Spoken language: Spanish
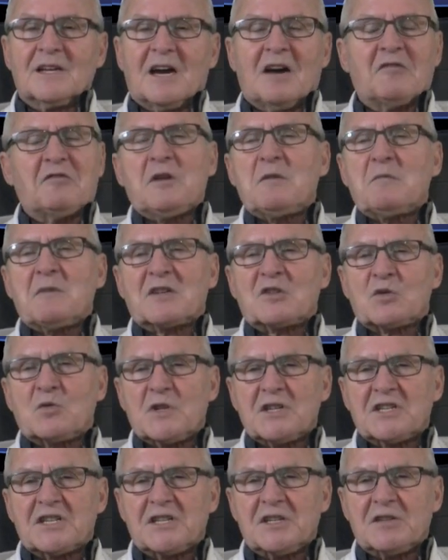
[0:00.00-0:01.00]
afirma
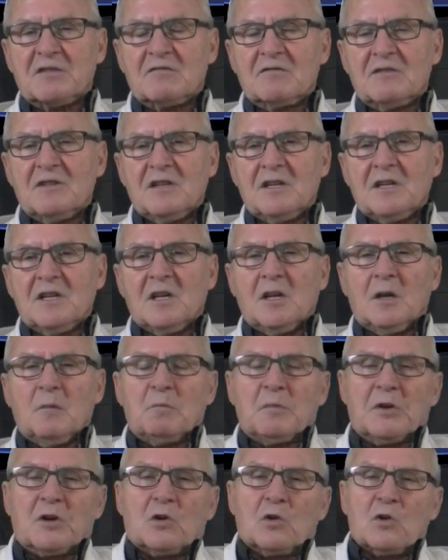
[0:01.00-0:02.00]
su deseo,
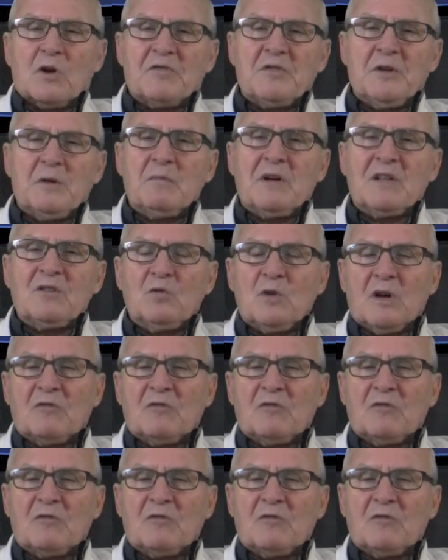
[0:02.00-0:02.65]
pero lo afirma de